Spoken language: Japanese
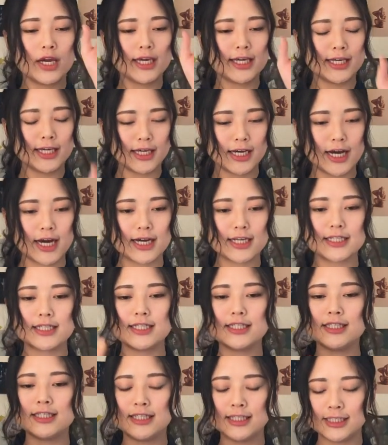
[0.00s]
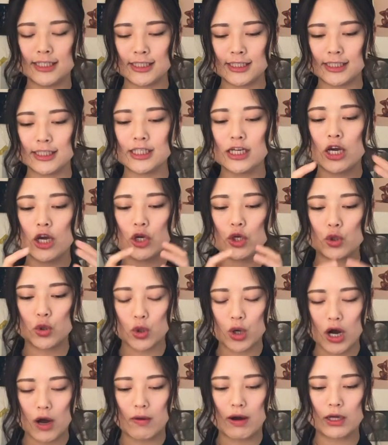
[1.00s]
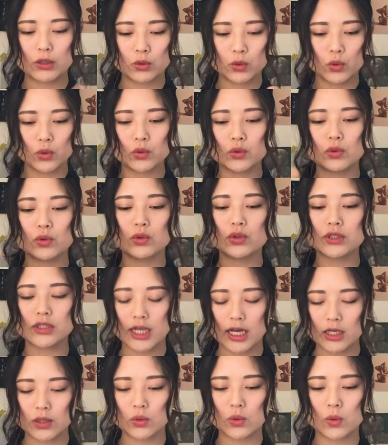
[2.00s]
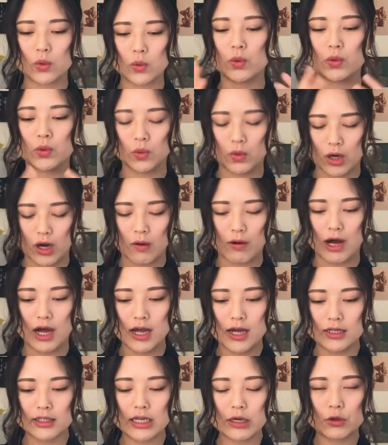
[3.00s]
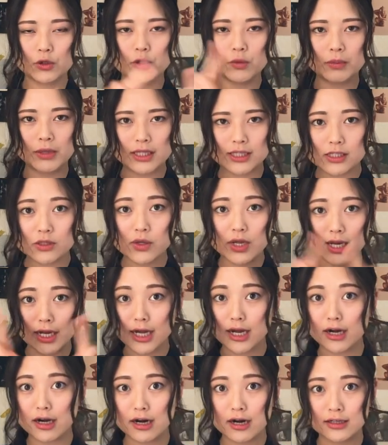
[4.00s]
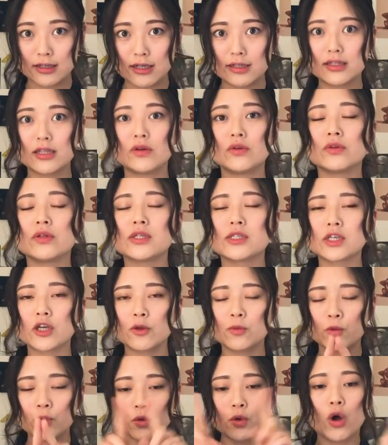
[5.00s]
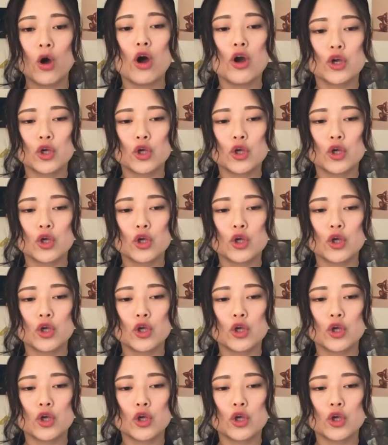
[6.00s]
東西横川東東斎藤横川でこの3つのエリアからなってるんですですけどもこの